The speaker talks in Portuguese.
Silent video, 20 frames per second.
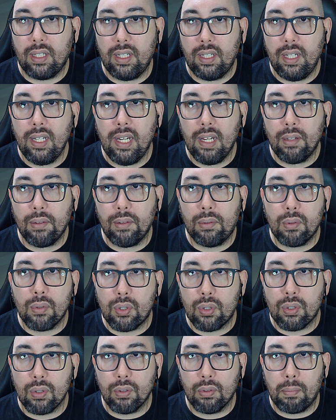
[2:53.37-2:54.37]

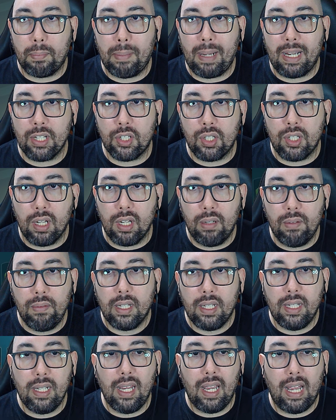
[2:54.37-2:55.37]
500 do Bastião
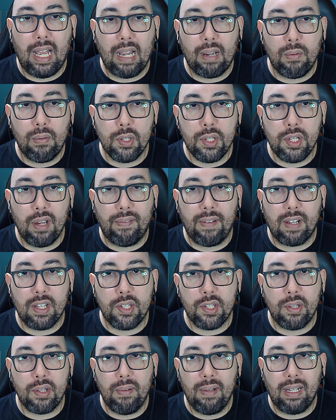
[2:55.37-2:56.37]
e a
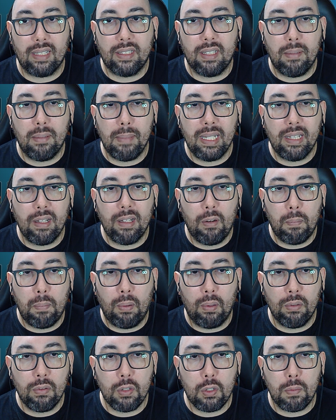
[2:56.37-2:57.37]
conservação ela também dá um
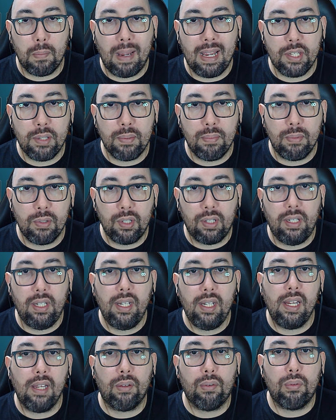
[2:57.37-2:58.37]
bônus máximo de
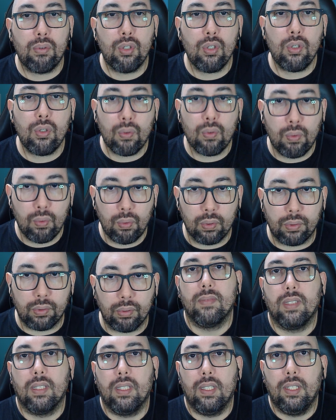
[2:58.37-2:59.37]
500 de
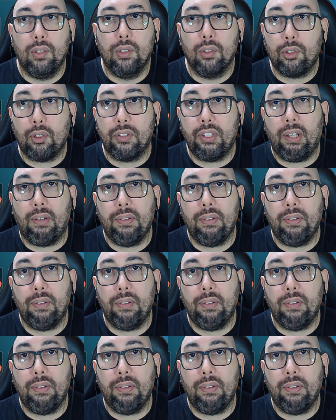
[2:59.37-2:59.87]
escudo. E no total